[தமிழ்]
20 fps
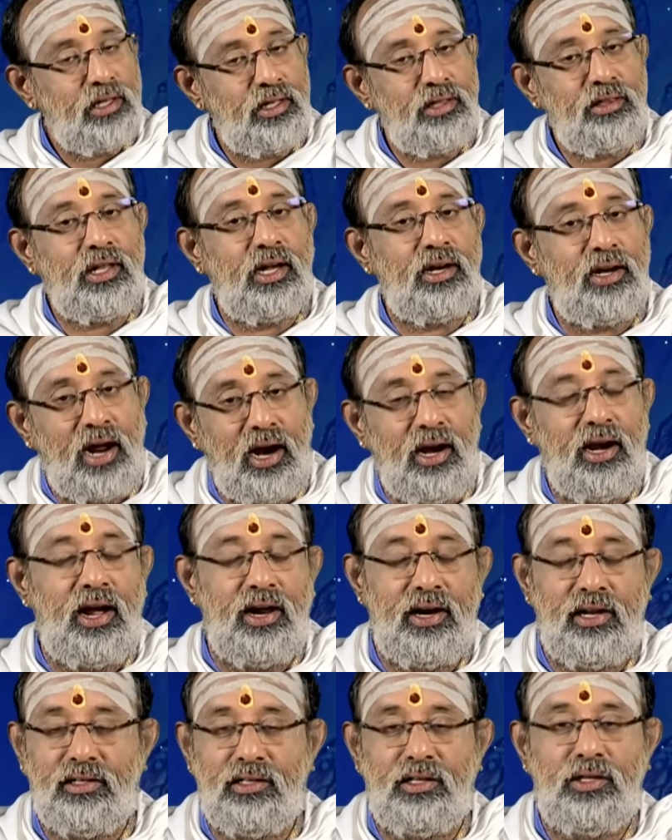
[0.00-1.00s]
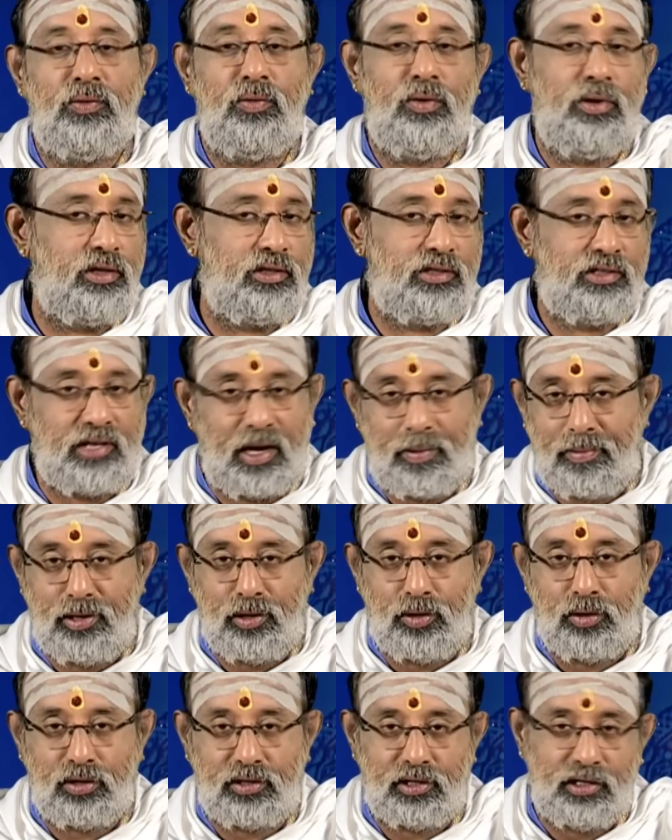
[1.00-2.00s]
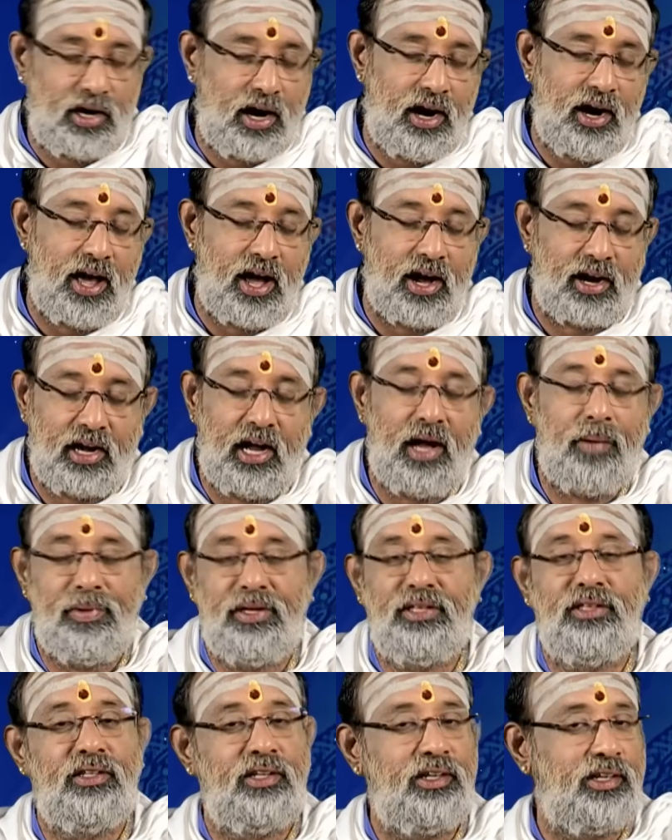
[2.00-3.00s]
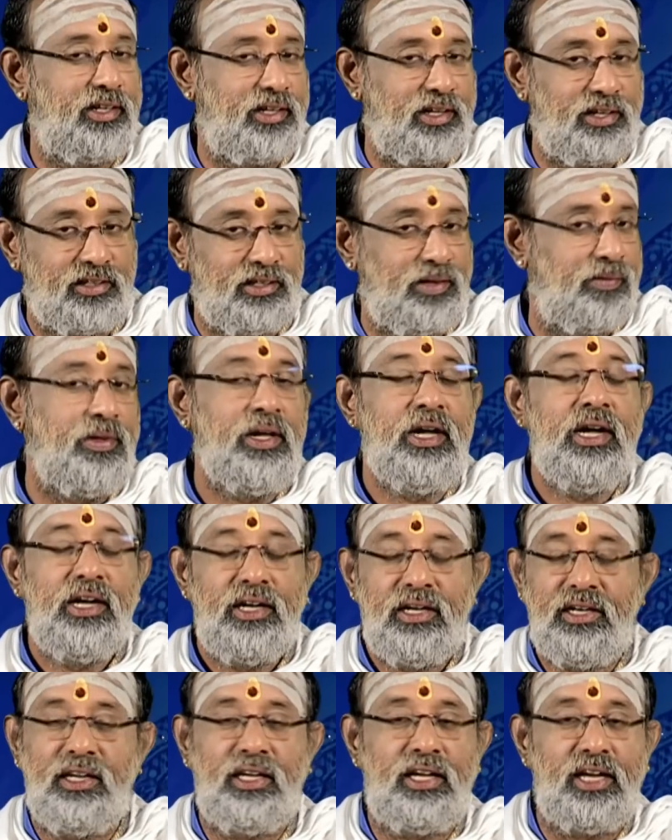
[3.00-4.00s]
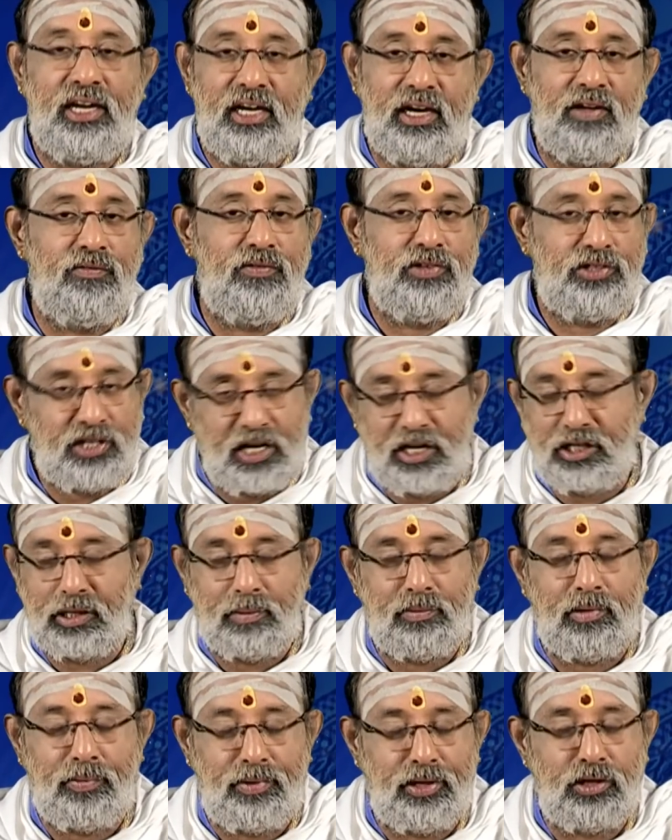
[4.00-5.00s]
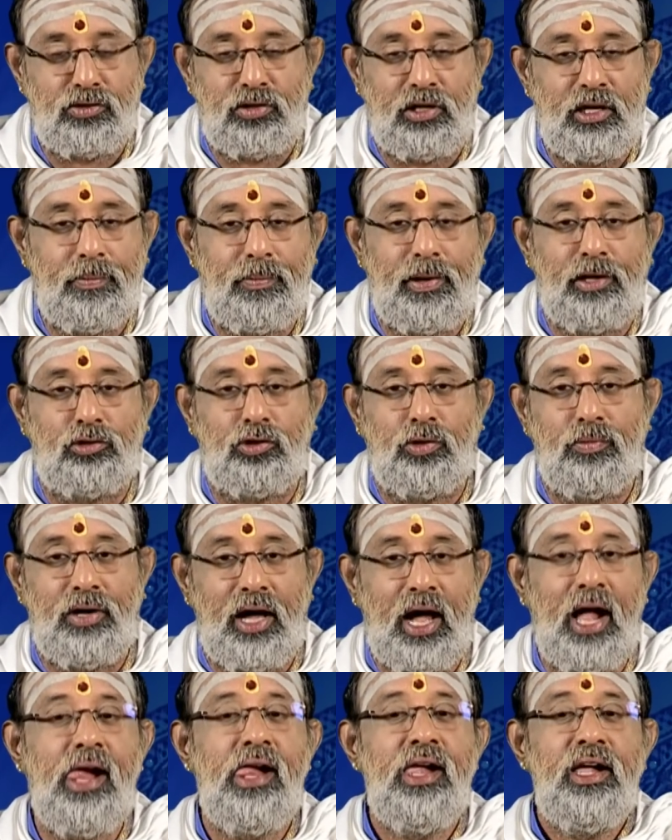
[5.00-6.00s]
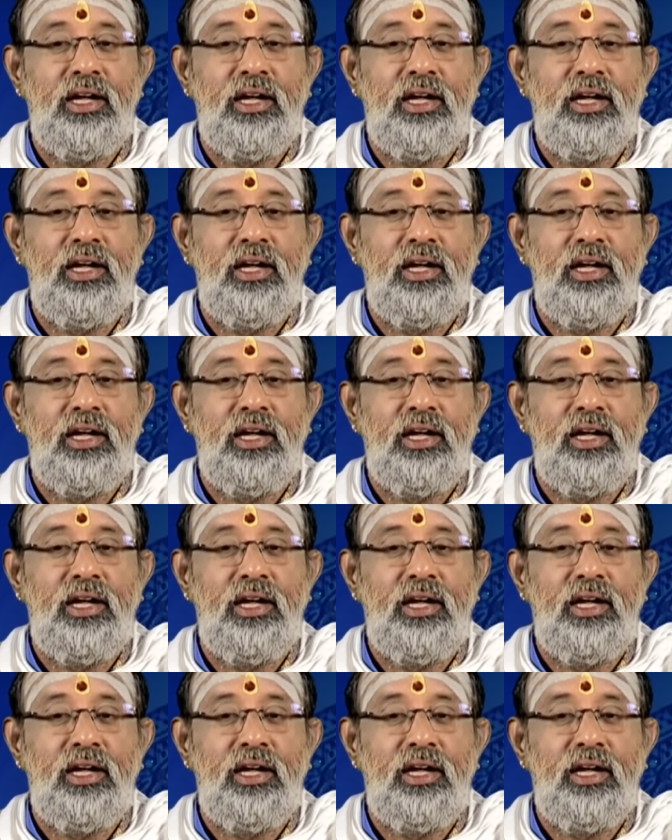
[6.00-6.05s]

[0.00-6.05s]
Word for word: இந்த நாளானது ஒரு சமநோக்கு நாளாக அமைந்திருக்கிறது இன்னைக்கு என்ன விசேஷம் அப்படின்னு சொல்லி பார்த்தோம்னா